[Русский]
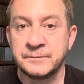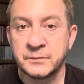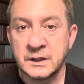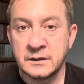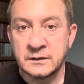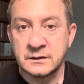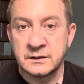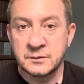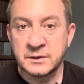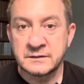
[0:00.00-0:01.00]
э,
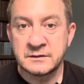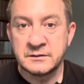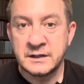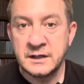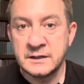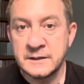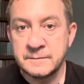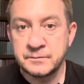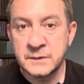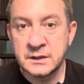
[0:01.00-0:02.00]
германского
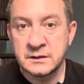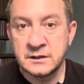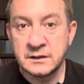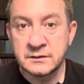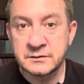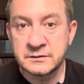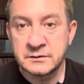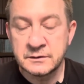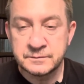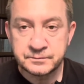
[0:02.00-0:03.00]
рейха э,
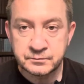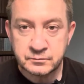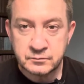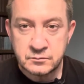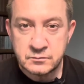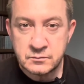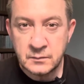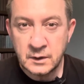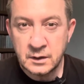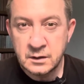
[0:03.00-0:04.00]
гитлеровского,
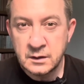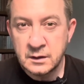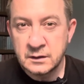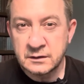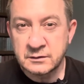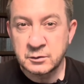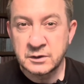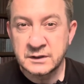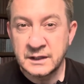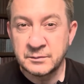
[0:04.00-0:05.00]

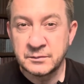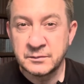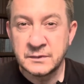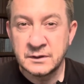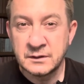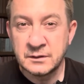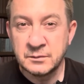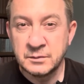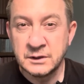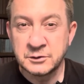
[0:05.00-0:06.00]
насколько там
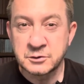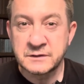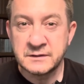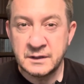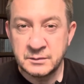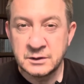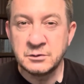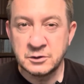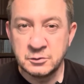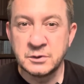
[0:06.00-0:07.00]
было то же самое. Но ну,
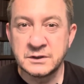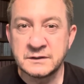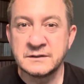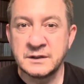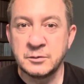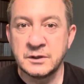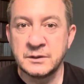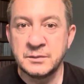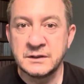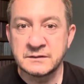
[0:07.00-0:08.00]
я думаю, это наиболее
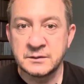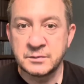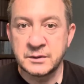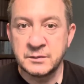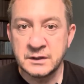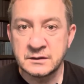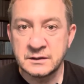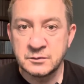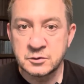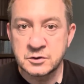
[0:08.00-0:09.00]
близкий пример к
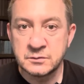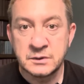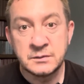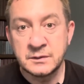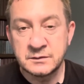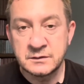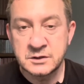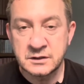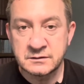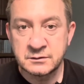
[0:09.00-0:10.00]
тому, что мы имеем
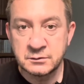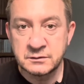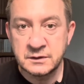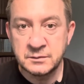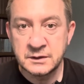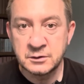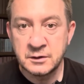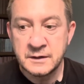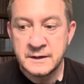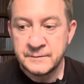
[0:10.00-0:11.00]
сейчас с русскими,
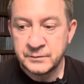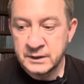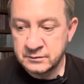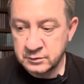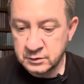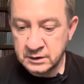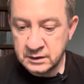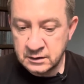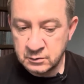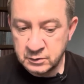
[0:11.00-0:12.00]
но
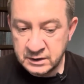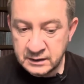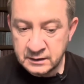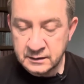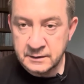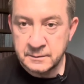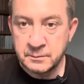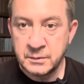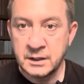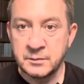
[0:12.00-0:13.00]
все-таки у Гитлера
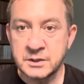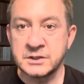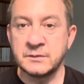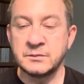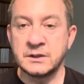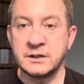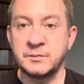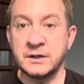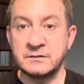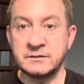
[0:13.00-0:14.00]
были масштабные
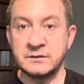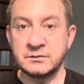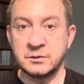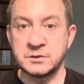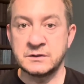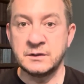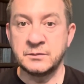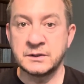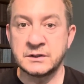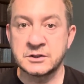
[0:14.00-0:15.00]
репрессии, в том числе и
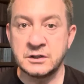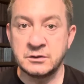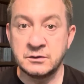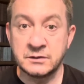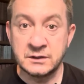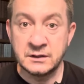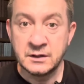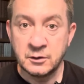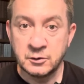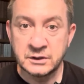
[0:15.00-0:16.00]
по отношению, вернее,
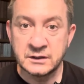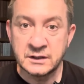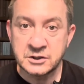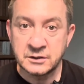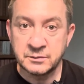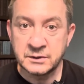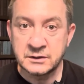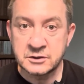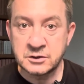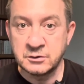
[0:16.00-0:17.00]
он их начал по
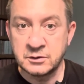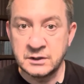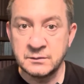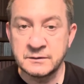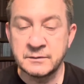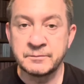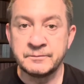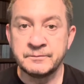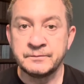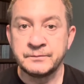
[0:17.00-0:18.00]
отношению к немцам.
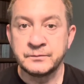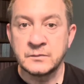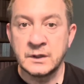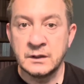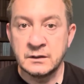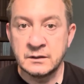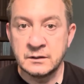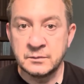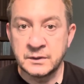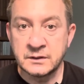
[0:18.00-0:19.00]

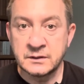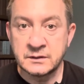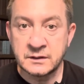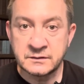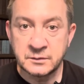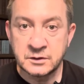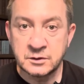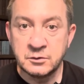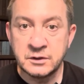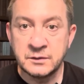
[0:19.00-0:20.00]
А, по разным
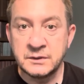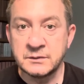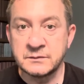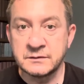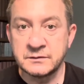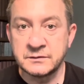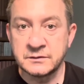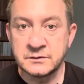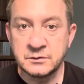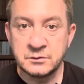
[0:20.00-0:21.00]
категориям немцев, э,
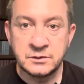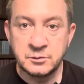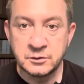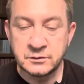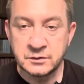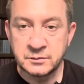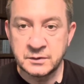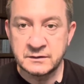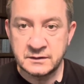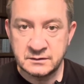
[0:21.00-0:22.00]
но не буду все это
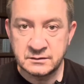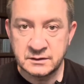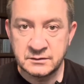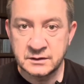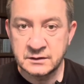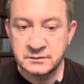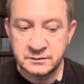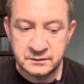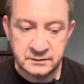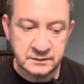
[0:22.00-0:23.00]
пересказывать, наверное, вы
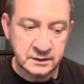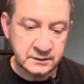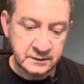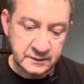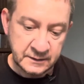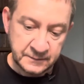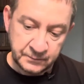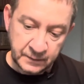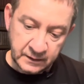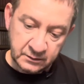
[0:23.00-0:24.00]
все знаете.
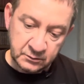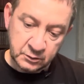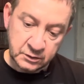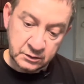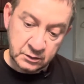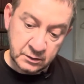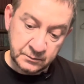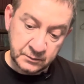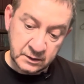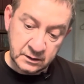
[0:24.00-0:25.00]
Вот.
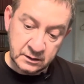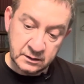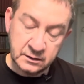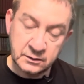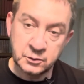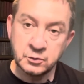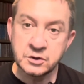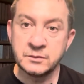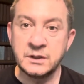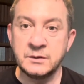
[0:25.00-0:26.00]
Но э, тут
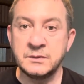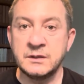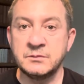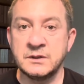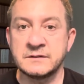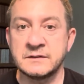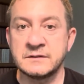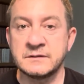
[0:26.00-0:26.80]
же мы имеем место с